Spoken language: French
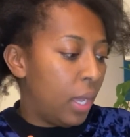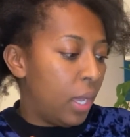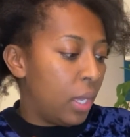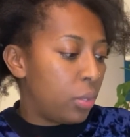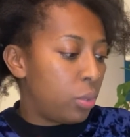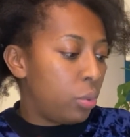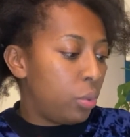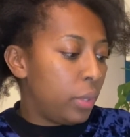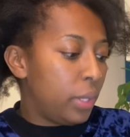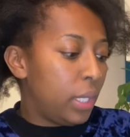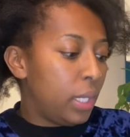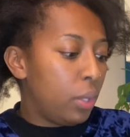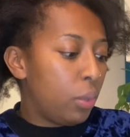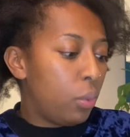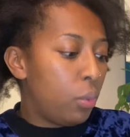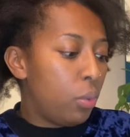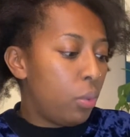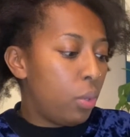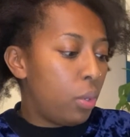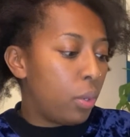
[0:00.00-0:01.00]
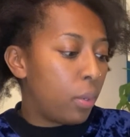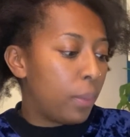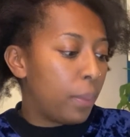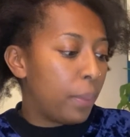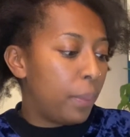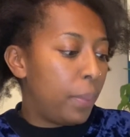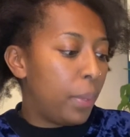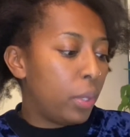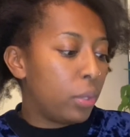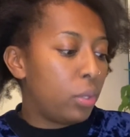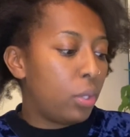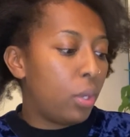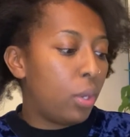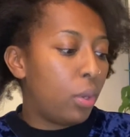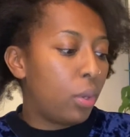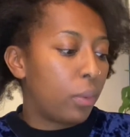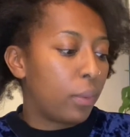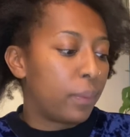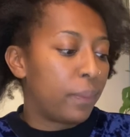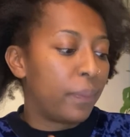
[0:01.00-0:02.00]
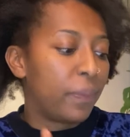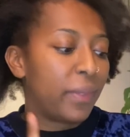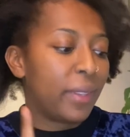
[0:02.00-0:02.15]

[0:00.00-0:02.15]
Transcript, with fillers: se déroule pendant